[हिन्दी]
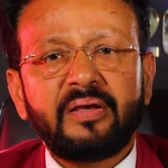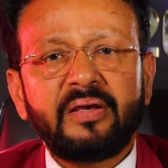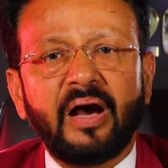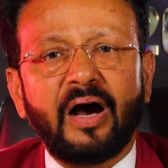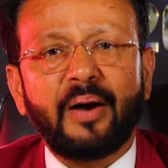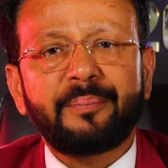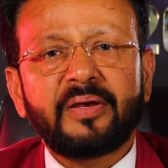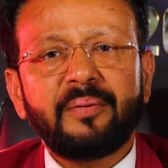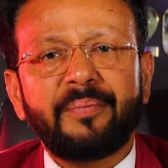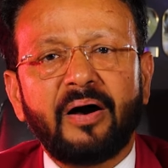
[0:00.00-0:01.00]
कि
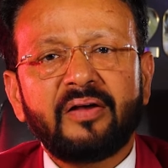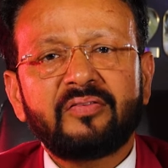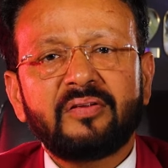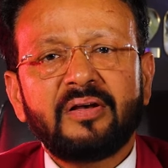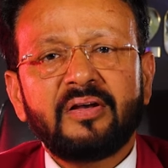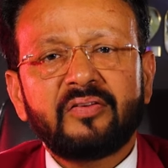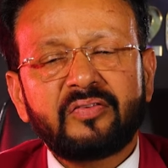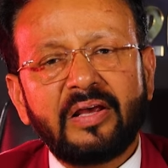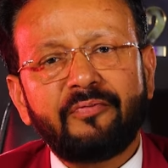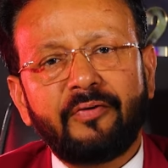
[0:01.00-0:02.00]
आपके पास
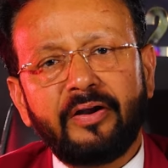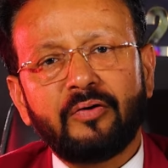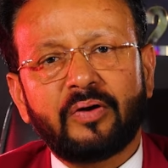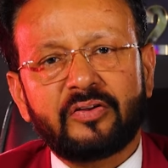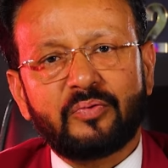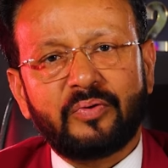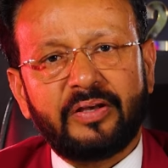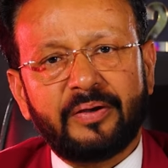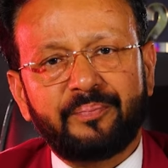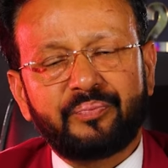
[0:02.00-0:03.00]
सेल्फ फंडिंग होना
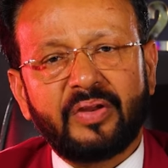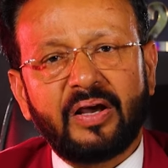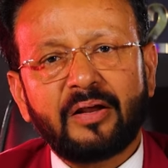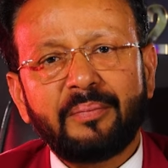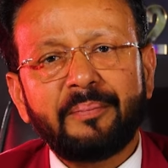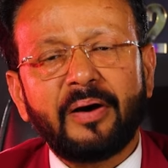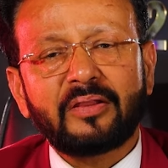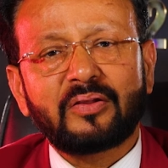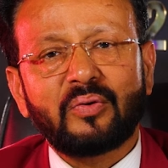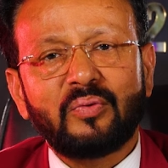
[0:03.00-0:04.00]
ज़रूरी है अगर मैं
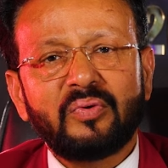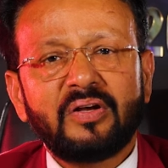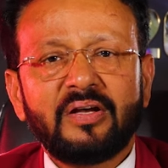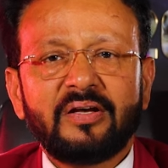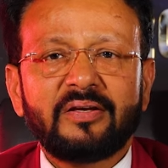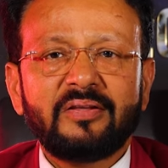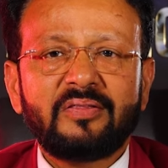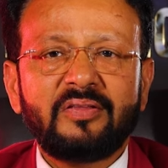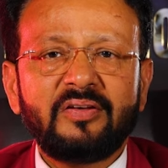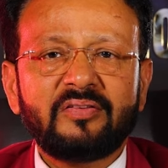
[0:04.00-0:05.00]
बात करूं कि
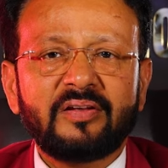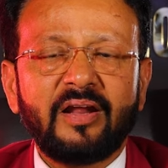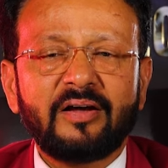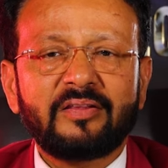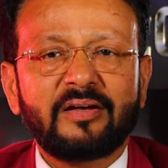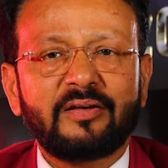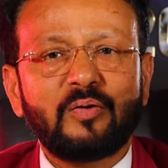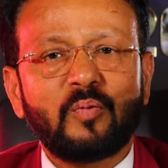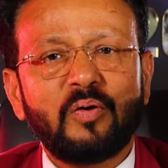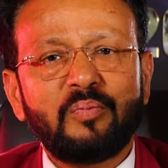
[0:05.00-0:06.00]
30 लाख तक की
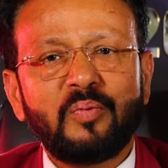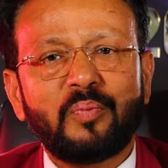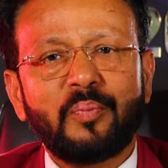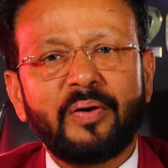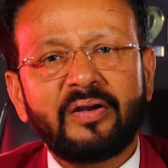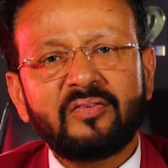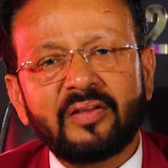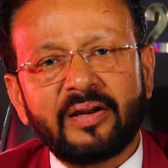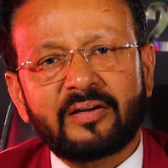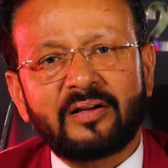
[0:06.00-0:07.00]
कोई भी प्रॉपर्टी
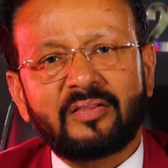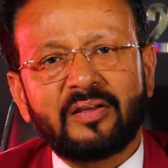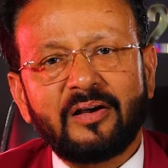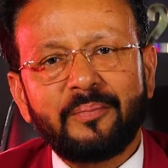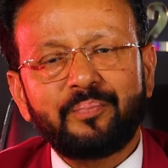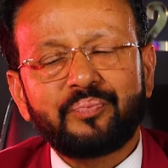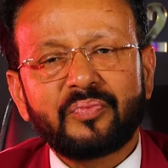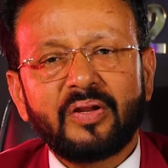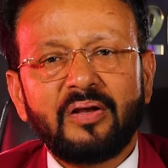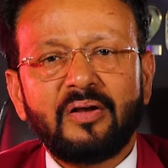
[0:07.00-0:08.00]
सेलेक्ट करते हैं
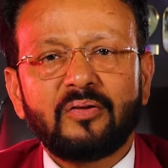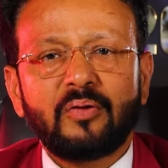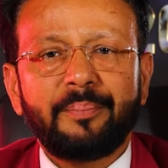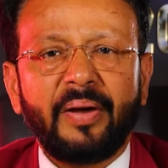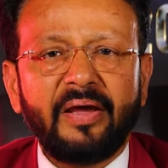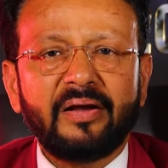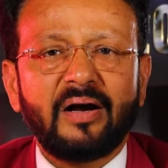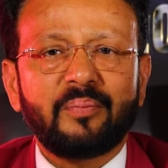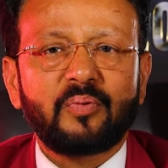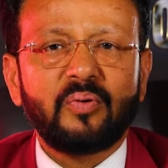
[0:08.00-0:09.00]
तो बैंक
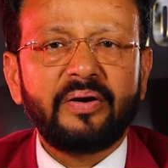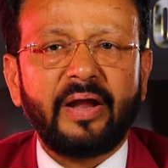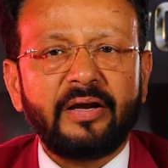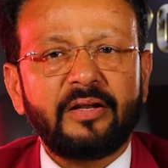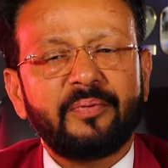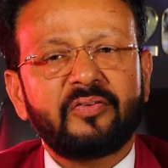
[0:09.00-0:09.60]
आपको 90